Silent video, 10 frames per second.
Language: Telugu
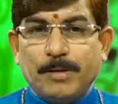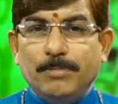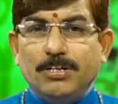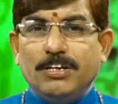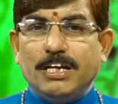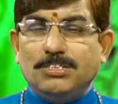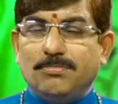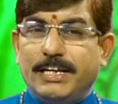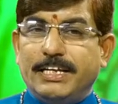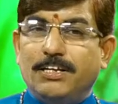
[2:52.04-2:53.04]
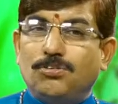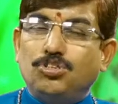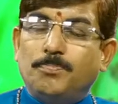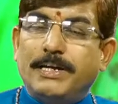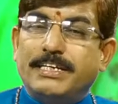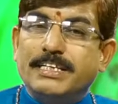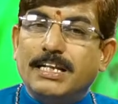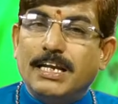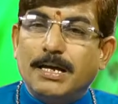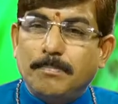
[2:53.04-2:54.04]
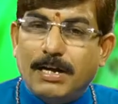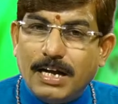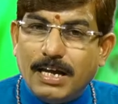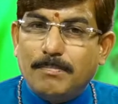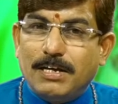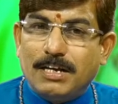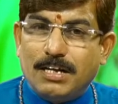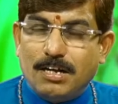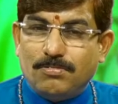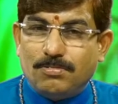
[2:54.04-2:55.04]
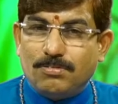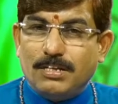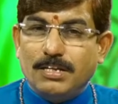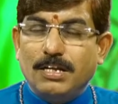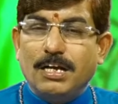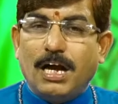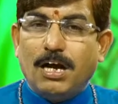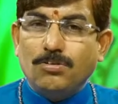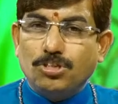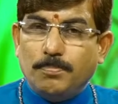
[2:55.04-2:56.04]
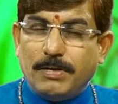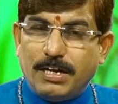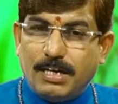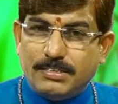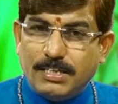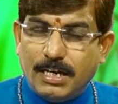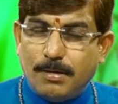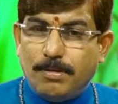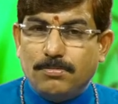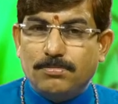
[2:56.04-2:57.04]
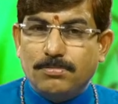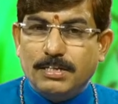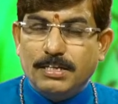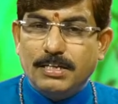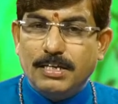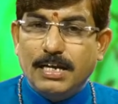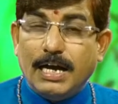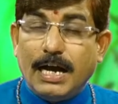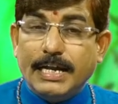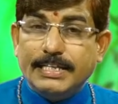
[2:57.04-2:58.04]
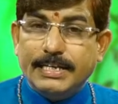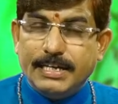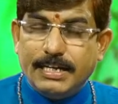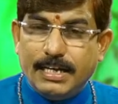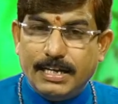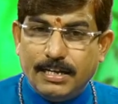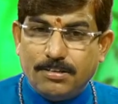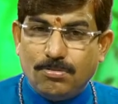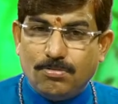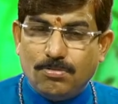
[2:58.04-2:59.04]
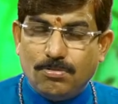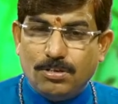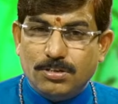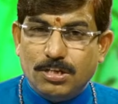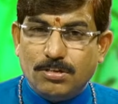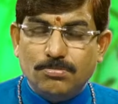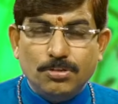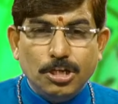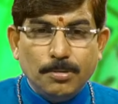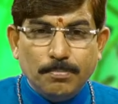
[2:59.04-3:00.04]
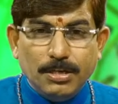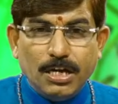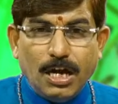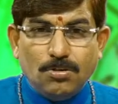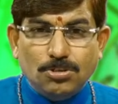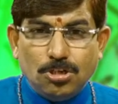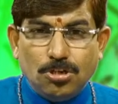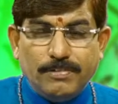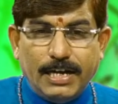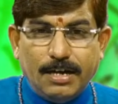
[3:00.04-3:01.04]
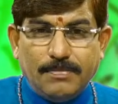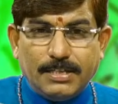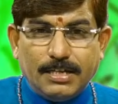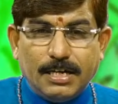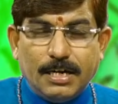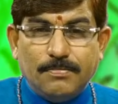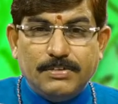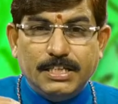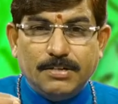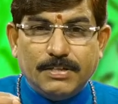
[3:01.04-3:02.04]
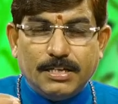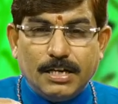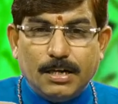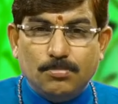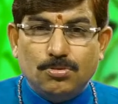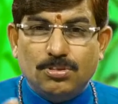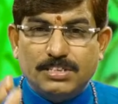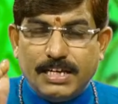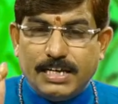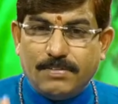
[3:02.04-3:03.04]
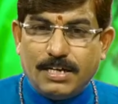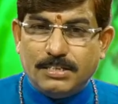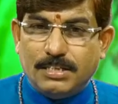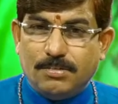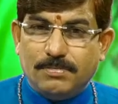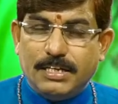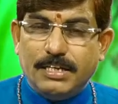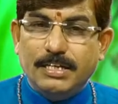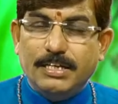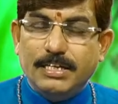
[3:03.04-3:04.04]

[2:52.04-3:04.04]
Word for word: మిథున రాశి వారికి ఈరోజు పట్టిందల్లా బంగారం అన్నట్లుగా ఉంటుంది ఆరోగ్యపరంగా చాలా బాగుంటుంది ఆర్థికంగా నిలదొక్కుకోగలుగుతారు మీ ఆలోచనలు వేగవంతంగా విజయవంతంగా ముందుకు సాగే అవకాశాలు ఉన్నాయి